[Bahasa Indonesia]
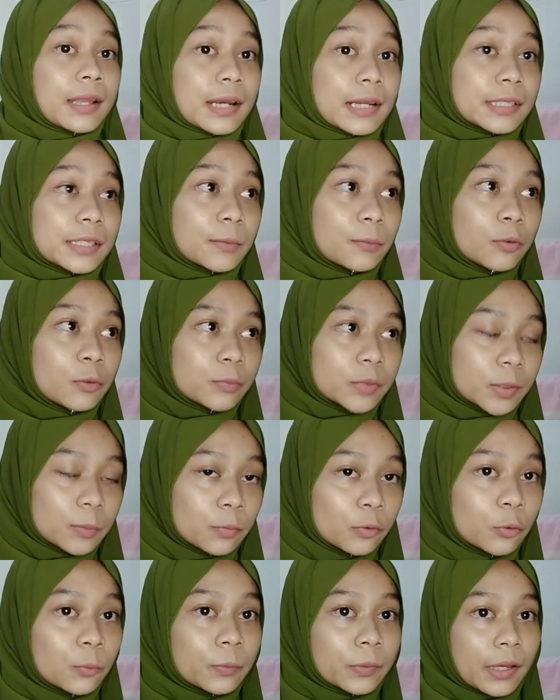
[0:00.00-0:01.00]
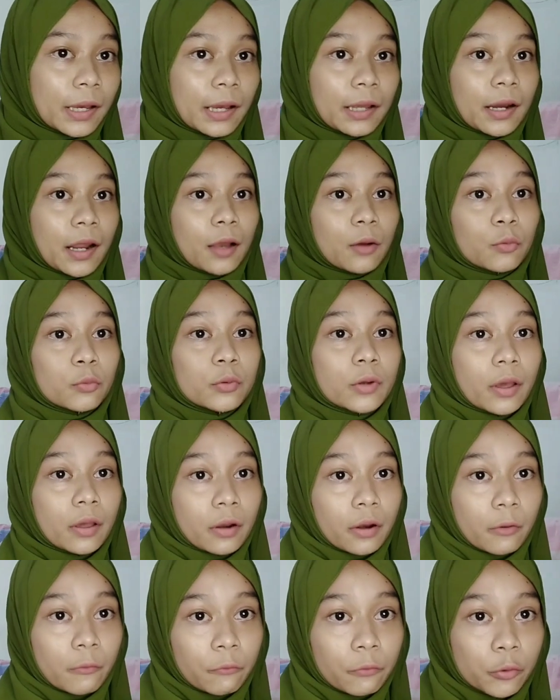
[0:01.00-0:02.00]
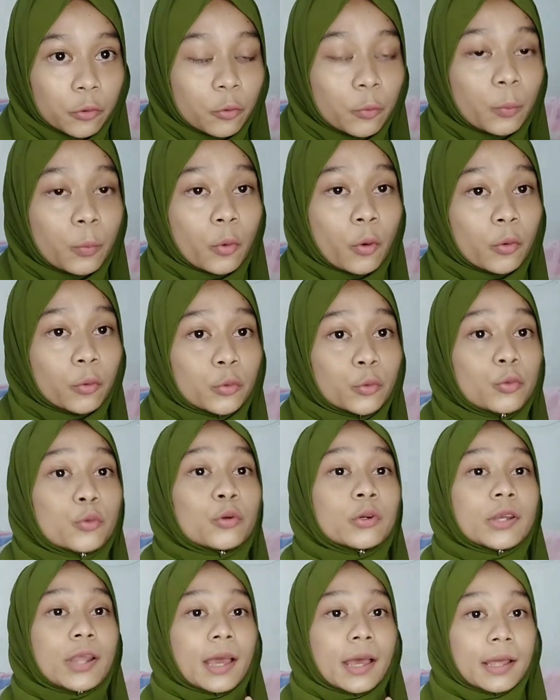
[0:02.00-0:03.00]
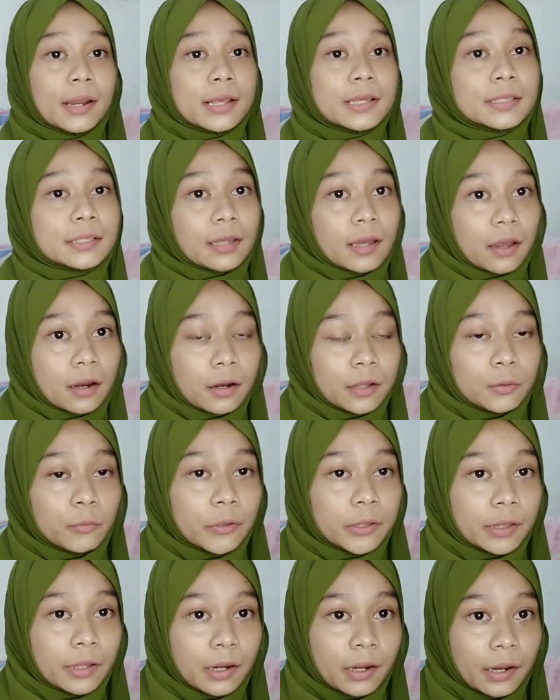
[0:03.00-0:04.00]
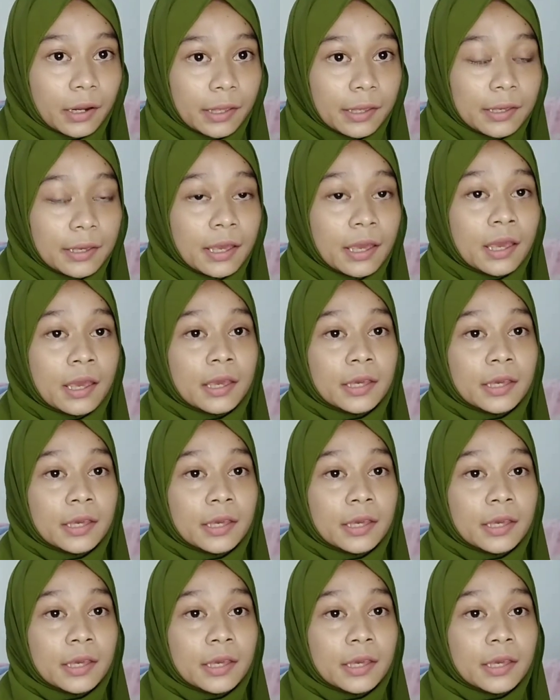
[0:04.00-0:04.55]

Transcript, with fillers: Nah sebelum-sebelumnya kan aku udah review produk dari Scarlett Whitening